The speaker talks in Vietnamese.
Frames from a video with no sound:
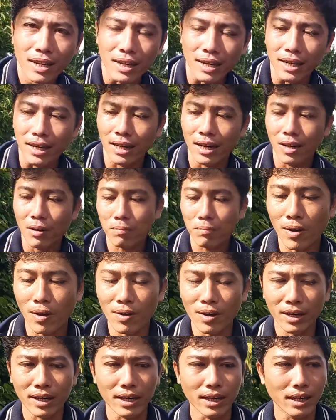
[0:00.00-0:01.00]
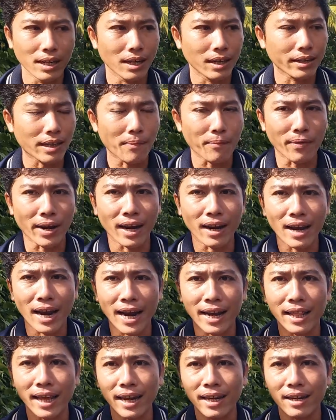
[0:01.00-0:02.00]
thì à, đó thì à, tầm khoảng
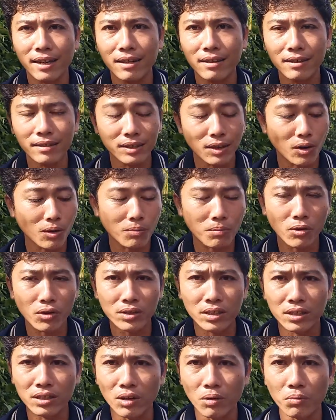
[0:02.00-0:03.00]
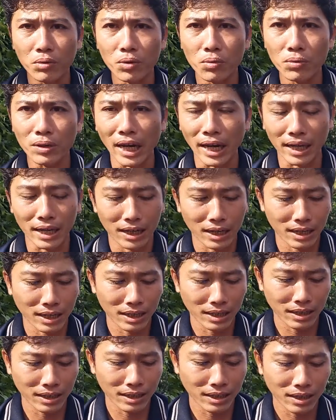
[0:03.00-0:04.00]
hai tháng về trước còn có sử dụng cái thuốc này
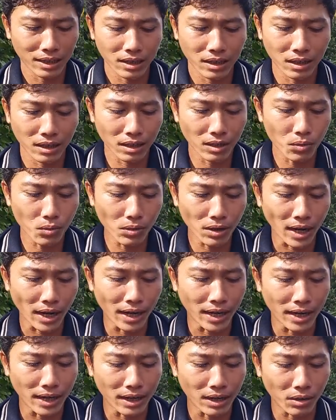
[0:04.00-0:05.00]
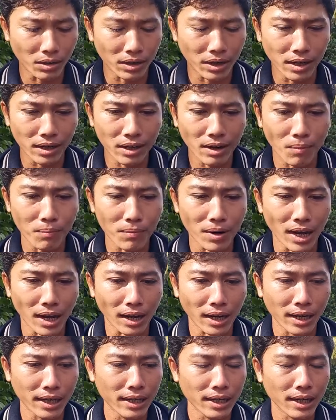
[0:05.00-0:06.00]
à, thuốc này thì chỉ, chỉ trong là
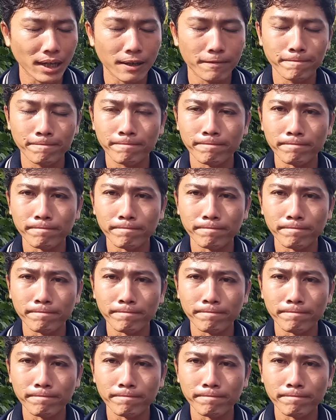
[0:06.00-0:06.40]
cái à,